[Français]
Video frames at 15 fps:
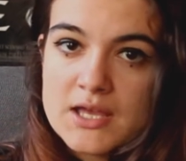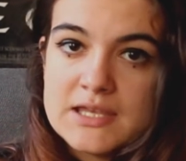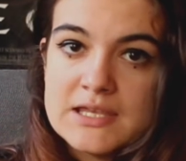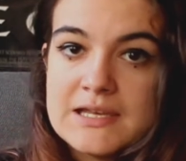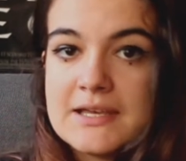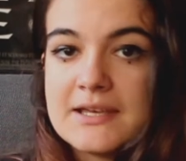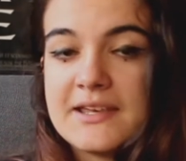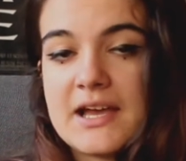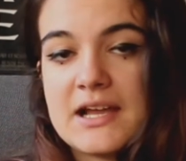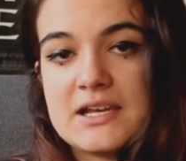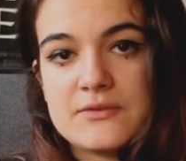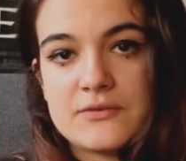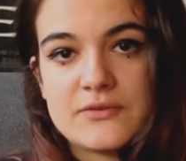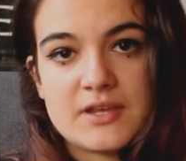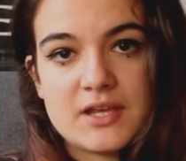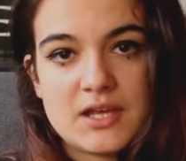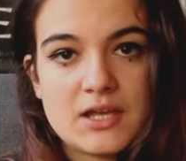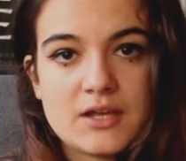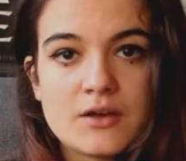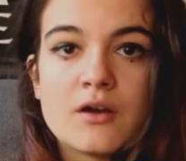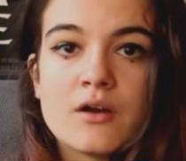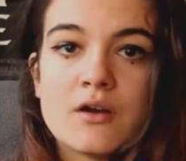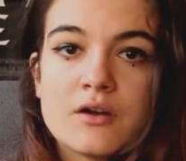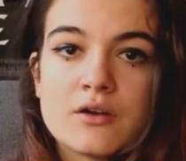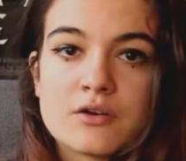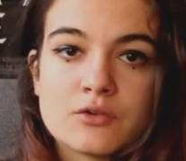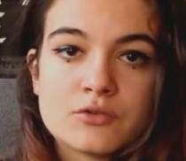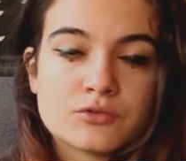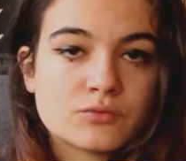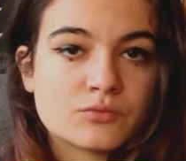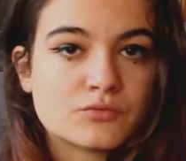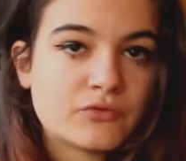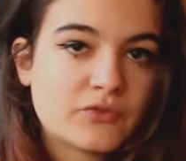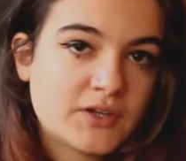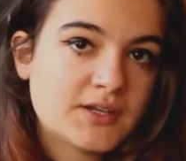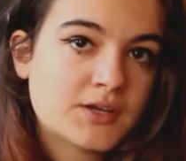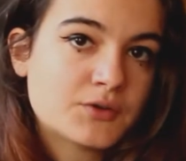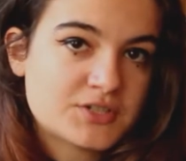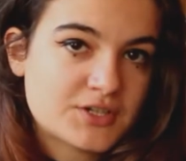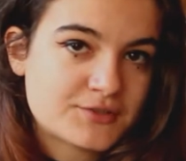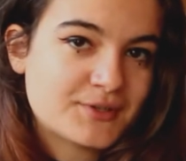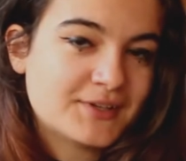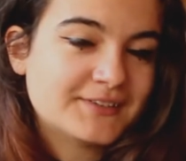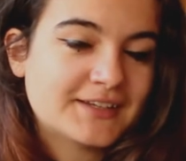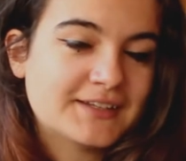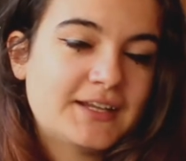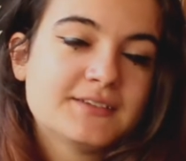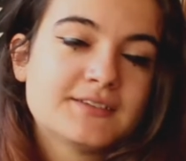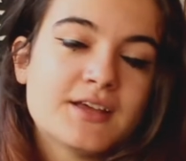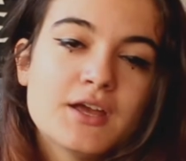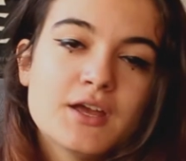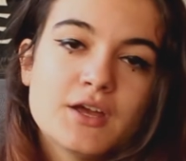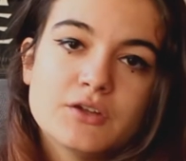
Il est qualifié, euh, quand on fait des recherches sur Internet,